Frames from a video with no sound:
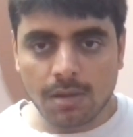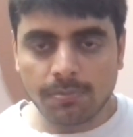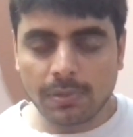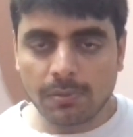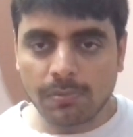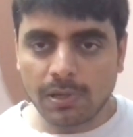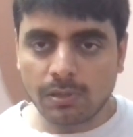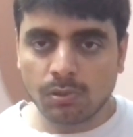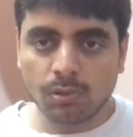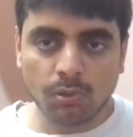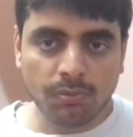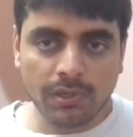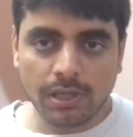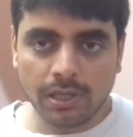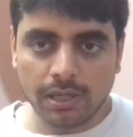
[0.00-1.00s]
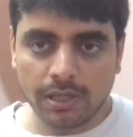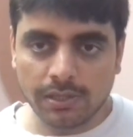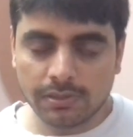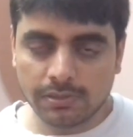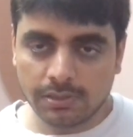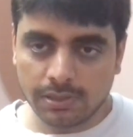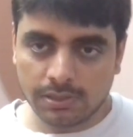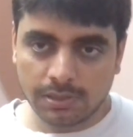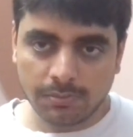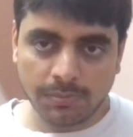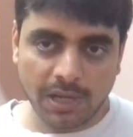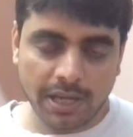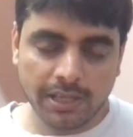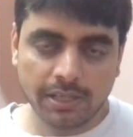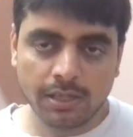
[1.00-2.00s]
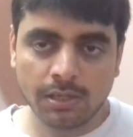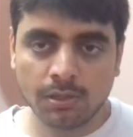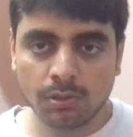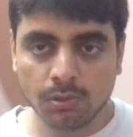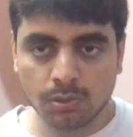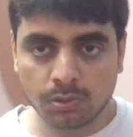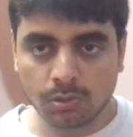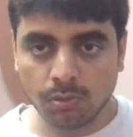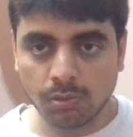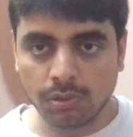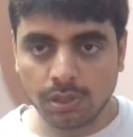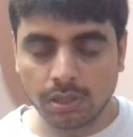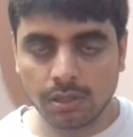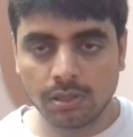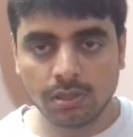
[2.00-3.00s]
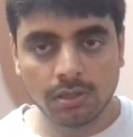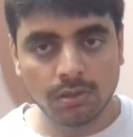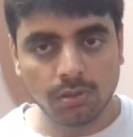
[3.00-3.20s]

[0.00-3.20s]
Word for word: आपके पास टू व्हीलर है जैसे बाइक स्कूटर